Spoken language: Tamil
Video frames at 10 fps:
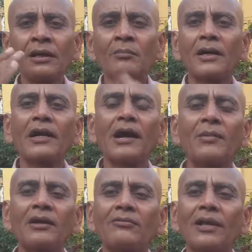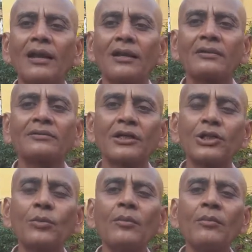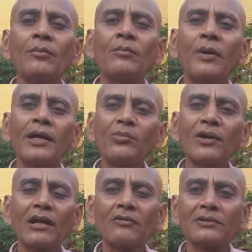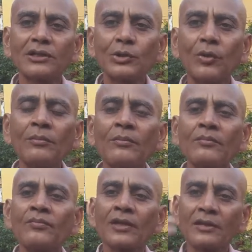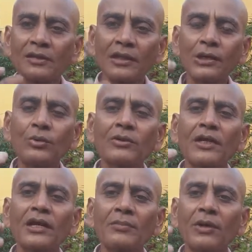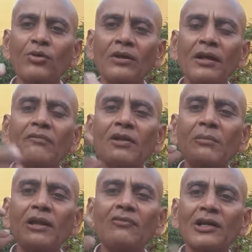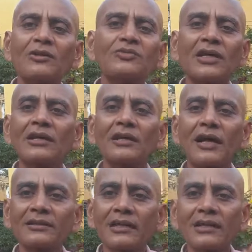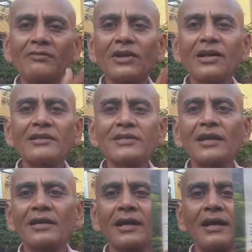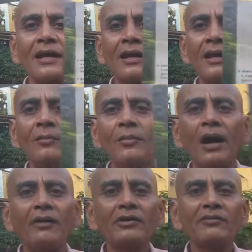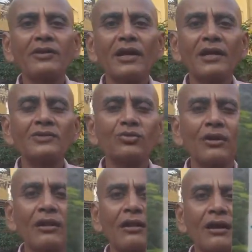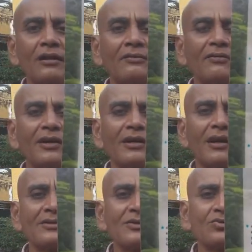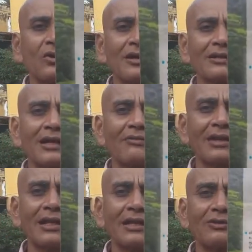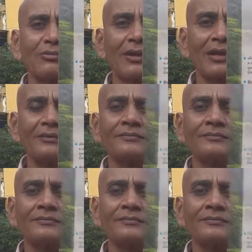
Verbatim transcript: பரிணாம அறிவியல் தத்துவம் படிமுறை அறிவியல் தத்துவம் இந்த தத்துவத்தை அடிப்படை கொண்டுதான் விண்வெளி மருத்துவம் செய்கிறது அத்தனையும் வெங்கடேசன் என்கிற மாபெரும் விஞ்ஞானி சொன்னது தான் வெங்கடேசன் சொல்கிறத தவிர இதில் எதுவும் இல்லை